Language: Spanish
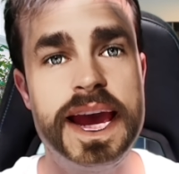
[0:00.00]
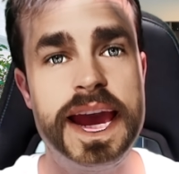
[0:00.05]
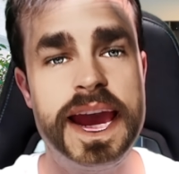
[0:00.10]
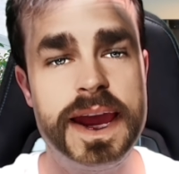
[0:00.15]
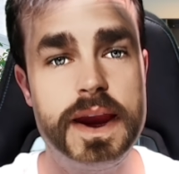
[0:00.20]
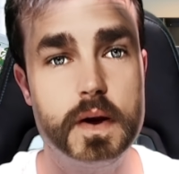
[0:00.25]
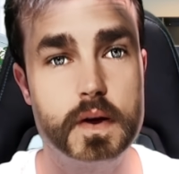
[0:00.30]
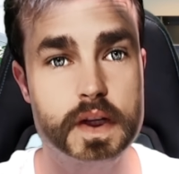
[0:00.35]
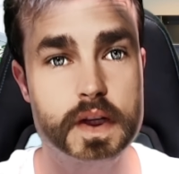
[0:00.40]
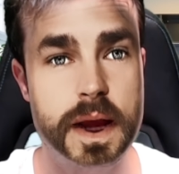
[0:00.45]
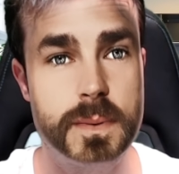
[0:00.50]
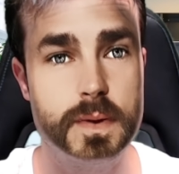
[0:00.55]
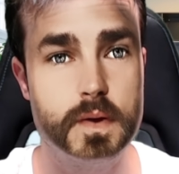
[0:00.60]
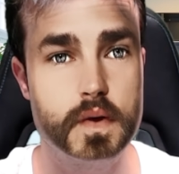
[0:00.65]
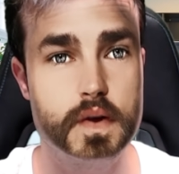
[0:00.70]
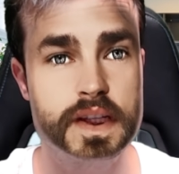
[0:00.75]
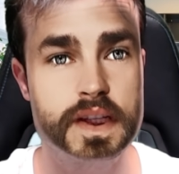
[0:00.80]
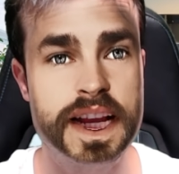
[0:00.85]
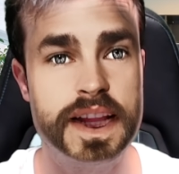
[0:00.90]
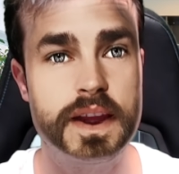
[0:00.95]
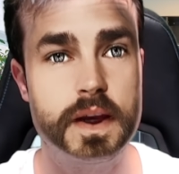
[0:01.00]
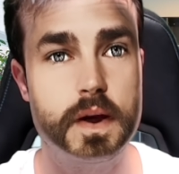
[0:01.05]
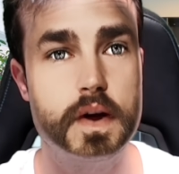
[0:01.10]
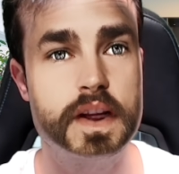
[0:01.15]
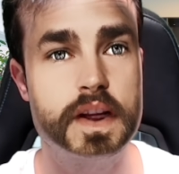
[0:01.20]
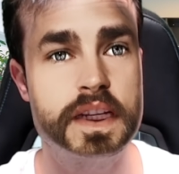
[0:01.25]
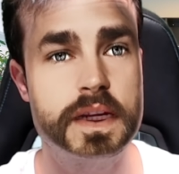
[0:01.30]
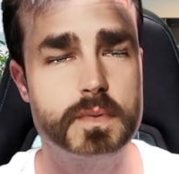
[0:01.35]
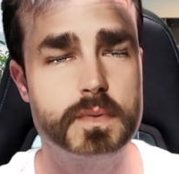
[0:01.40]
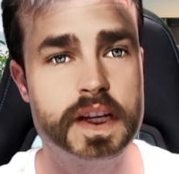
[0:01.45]
En los capítulos
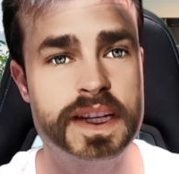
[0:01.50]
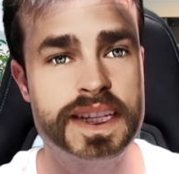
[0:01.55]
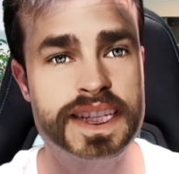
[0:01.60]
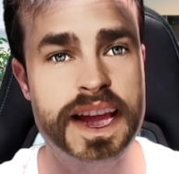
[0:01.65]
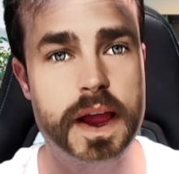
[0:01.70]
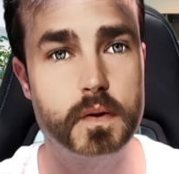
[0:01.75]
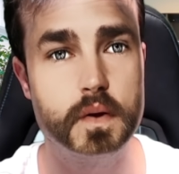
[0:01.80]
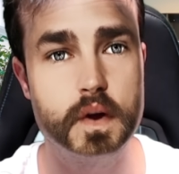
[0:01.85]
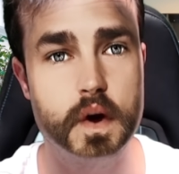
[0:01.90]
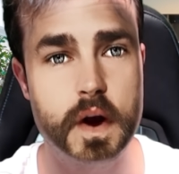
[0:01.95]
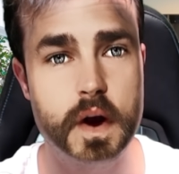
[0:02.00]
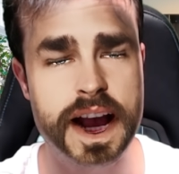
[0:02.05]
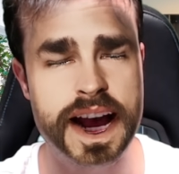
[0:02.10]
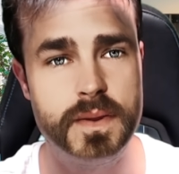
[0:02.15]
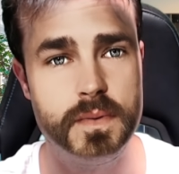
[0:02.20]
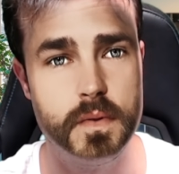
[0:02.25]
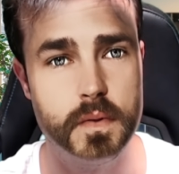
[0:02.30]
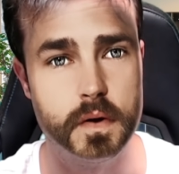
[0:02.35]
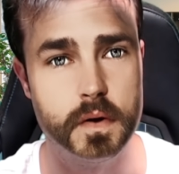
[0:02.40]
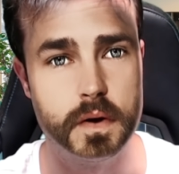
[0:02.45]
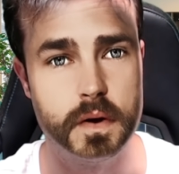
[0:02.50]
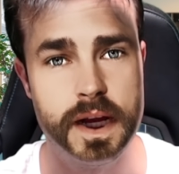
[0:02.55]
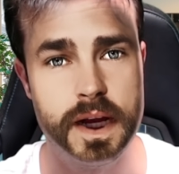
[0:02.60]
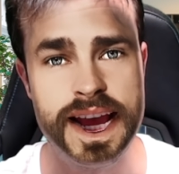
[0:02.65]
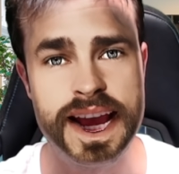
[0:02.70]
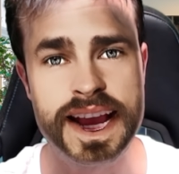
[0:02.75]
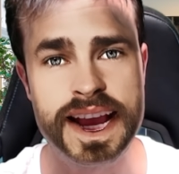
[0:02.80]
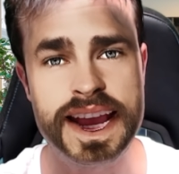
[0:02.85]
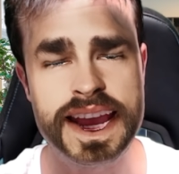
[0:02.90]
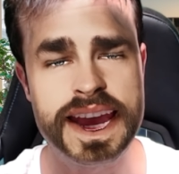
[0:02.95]
anteriores hemos estado tocando
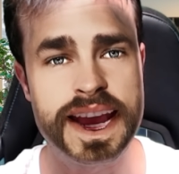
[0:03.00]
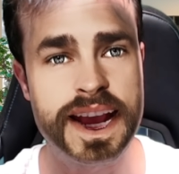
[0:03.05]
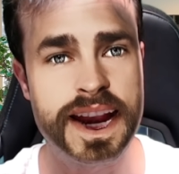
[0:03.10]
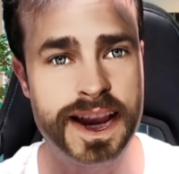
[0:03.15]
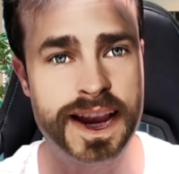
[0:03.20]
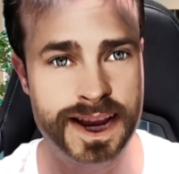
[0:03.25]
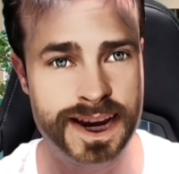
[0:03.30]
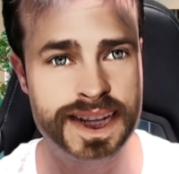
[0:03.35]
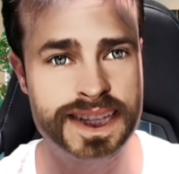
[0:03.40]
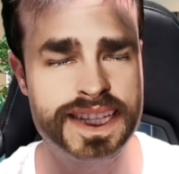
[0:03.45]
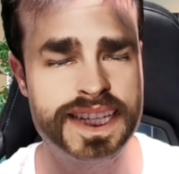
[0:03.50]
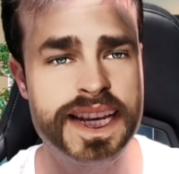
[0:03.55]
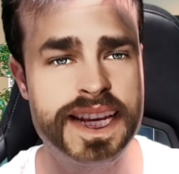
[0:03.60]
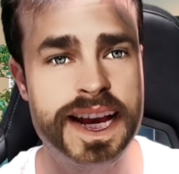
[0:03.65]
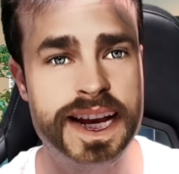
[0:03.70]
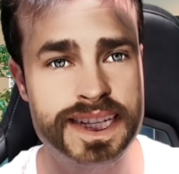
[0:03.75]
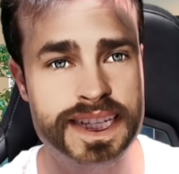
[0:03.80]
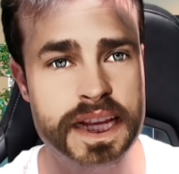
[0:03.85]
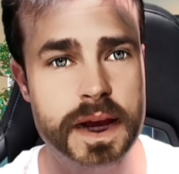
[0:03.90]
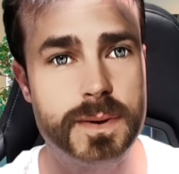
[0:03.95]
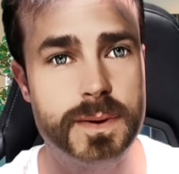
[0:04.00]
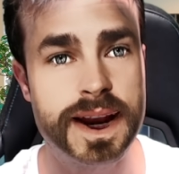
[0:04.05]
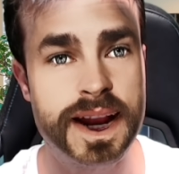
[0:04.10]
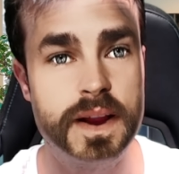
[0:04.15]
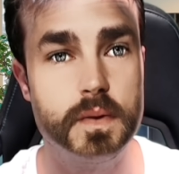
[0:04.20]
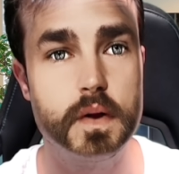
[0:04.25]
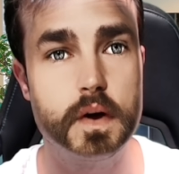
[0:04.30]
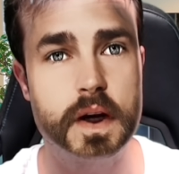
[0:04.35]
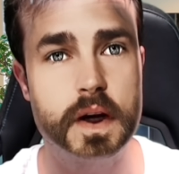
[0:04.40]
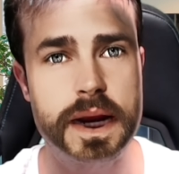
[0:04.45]
que Clara Chía estaba en
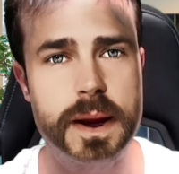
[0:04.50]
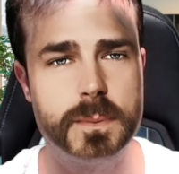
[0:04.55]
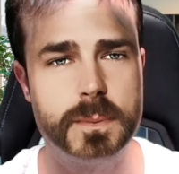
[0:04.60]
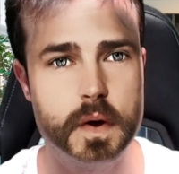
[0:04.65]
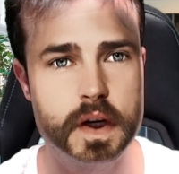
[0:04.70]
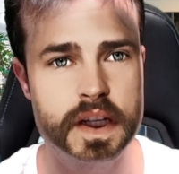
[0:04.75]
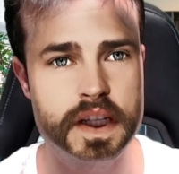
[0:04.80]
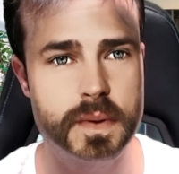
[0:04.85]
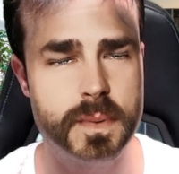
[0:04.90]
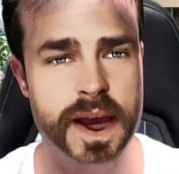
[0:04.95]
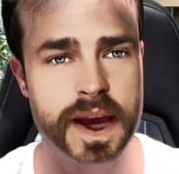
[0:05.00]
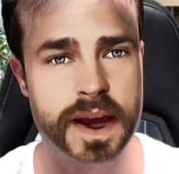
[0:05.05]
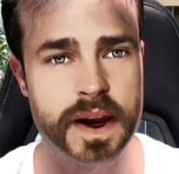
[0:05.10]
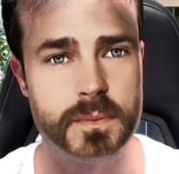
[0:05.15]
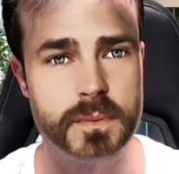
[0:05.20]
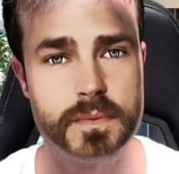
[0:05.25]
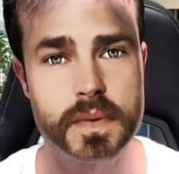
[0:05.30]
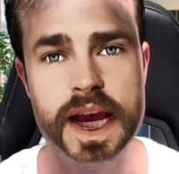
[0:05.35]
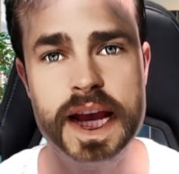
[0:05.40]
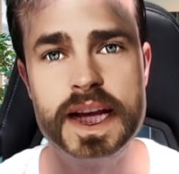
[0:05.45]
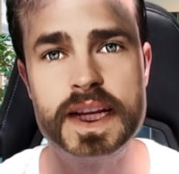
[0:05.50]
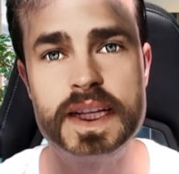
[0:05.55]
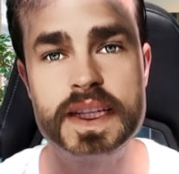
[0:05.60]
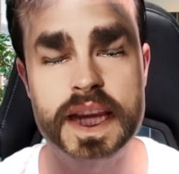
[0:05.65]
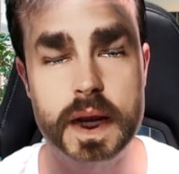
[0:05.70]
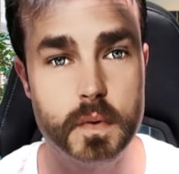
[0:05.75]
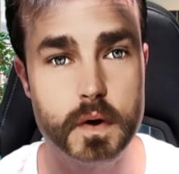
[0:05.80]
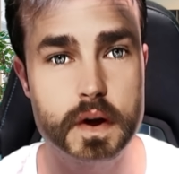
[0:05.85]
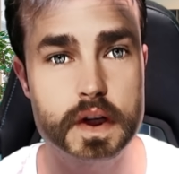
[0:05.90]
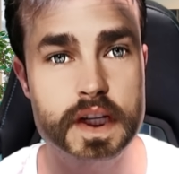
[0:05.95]
Andorra, pues bien,
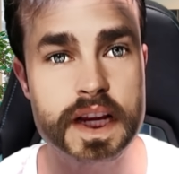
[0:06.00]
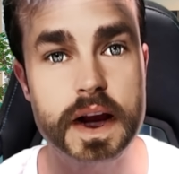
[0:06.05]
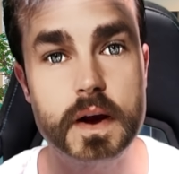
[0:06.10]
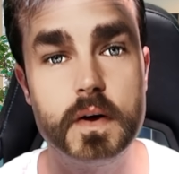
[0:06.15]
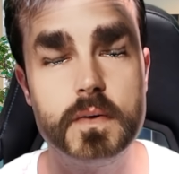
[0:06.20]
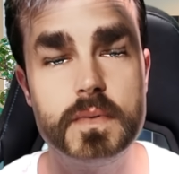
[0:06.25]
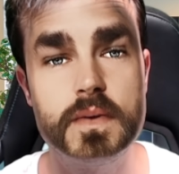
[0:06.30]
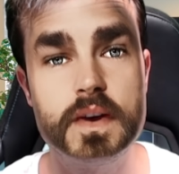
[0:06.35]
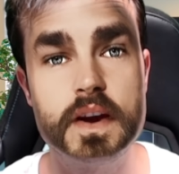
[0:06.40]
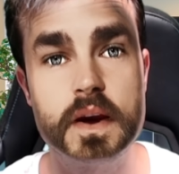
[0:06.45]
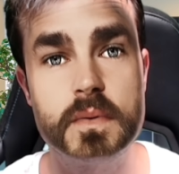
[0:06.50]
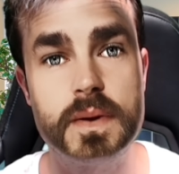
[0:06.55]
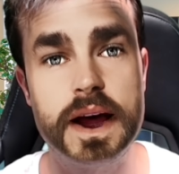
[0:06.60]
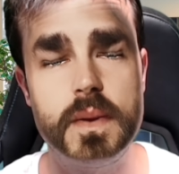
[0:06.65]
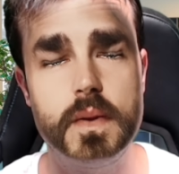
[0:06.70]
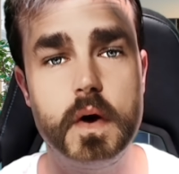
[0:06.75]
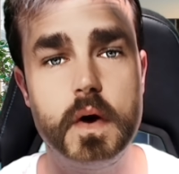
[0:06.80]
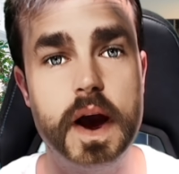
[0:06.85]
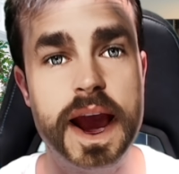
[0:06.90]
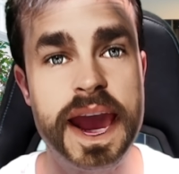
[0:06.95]
según nos han confirmado,